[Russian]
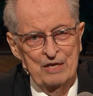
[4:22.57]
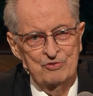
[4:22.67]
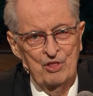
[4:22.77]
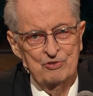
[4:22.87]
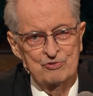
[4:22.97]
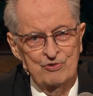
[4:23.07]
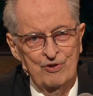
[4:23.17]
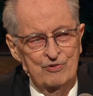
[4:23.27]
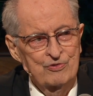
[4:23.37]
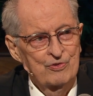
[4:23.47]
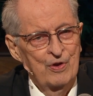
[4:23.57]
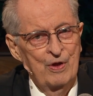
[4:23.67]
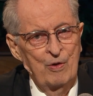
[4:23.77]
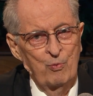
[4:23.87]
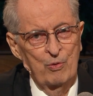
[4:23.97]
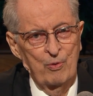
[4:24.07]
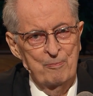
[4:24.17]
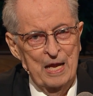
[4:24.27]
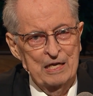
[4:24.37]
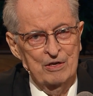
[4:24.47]
должны помнить, что
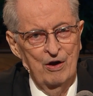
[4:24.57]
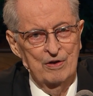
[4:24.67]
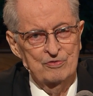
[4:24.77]
церковь